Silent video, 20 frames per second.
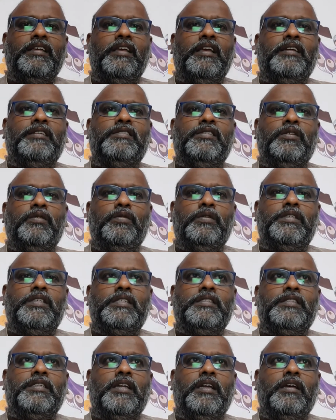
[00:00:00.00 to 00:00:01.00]
ఎగ్జిక్యూట్
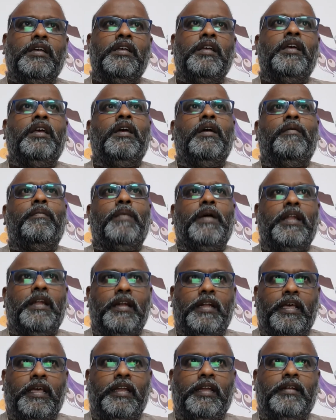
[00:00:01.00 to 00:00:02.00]
చేసిన మన
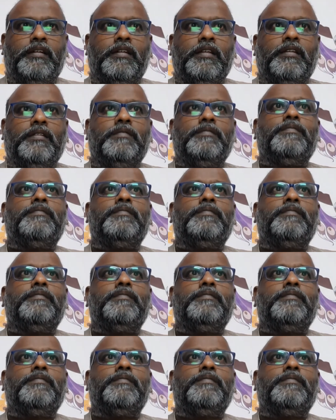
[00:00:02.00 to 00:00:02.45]
డైరెక్టర్